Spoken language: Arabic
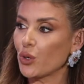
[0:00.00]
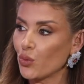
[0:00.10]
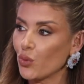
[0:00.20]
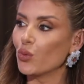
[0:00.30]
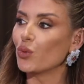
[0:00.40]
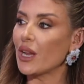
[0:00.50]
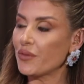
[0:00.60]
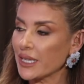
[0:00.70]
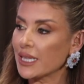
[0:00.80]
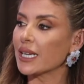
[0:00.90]
إيه،
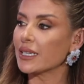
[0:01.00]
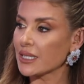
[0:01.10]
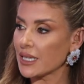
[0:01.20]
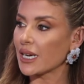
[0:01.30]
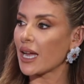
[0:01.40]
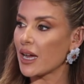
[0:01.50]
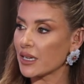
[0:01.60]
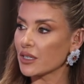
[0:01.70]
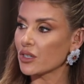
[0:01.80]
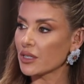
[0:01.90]
ولفت لك نظرك على هالنقطه